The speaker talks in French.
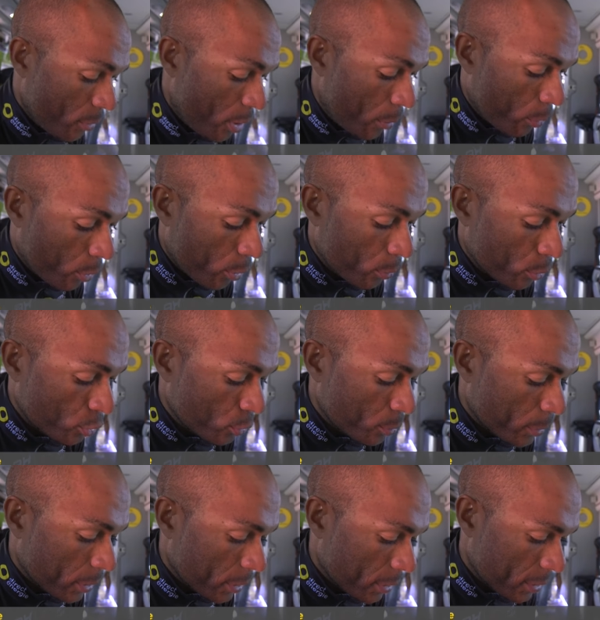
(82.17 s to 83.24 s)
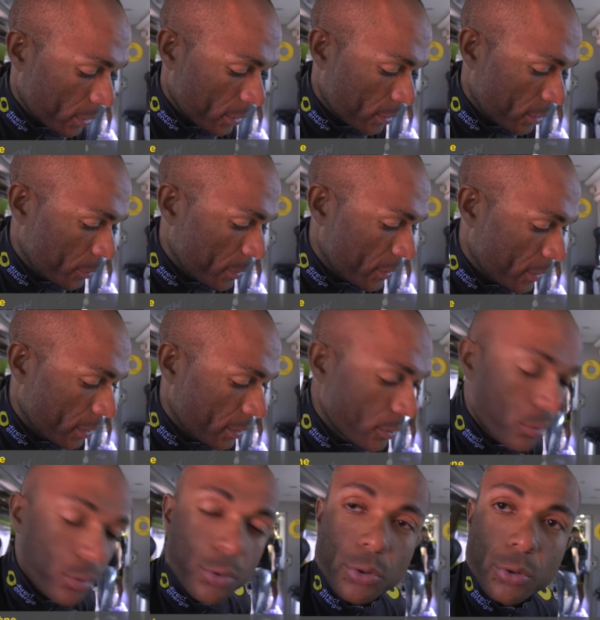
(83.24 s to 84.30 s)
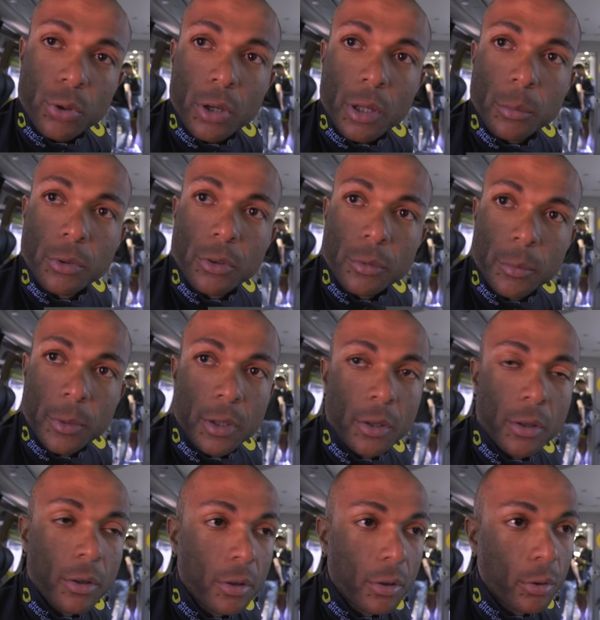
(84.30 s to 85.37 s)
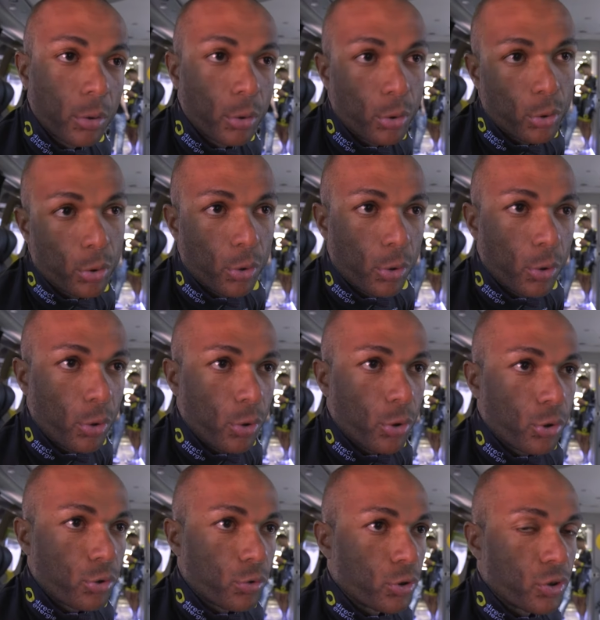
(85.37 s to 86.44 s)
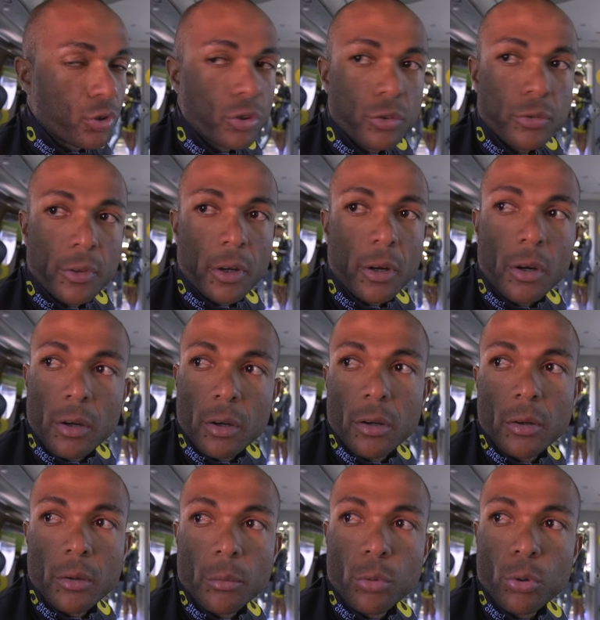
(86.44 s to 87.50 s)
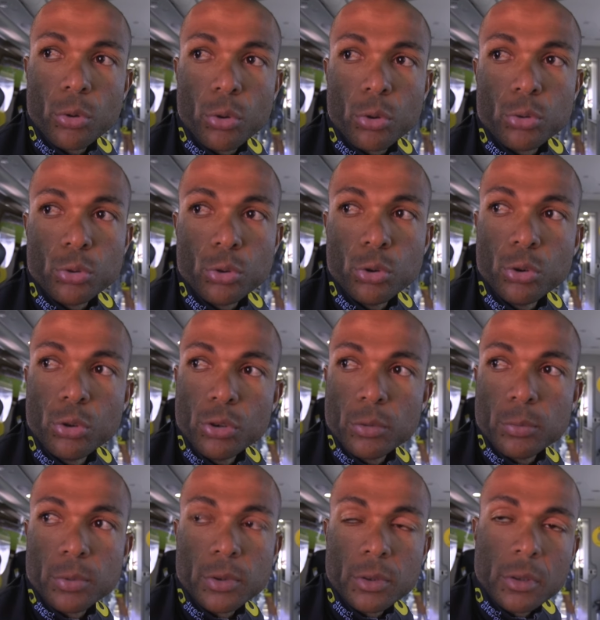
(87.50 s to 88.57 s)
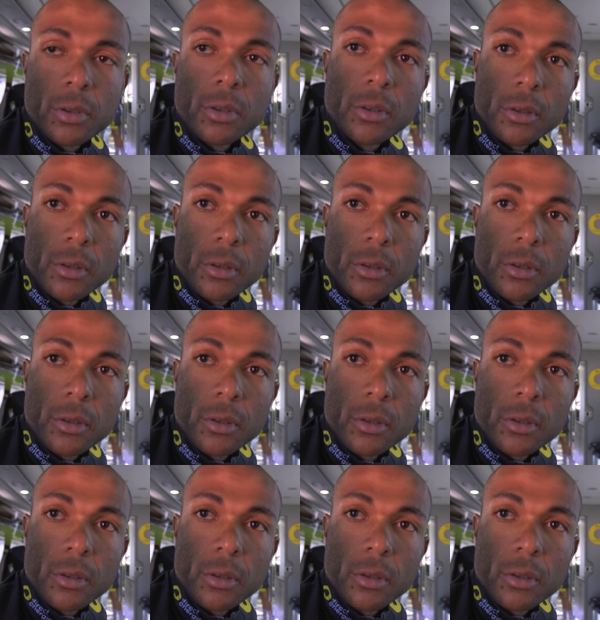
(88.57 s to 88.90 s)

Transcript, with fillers: Après, moi, je ne suis pas spécialiste du contrôle à montre mais j'ai euh, je vais de faire un bon chrono et puis euh,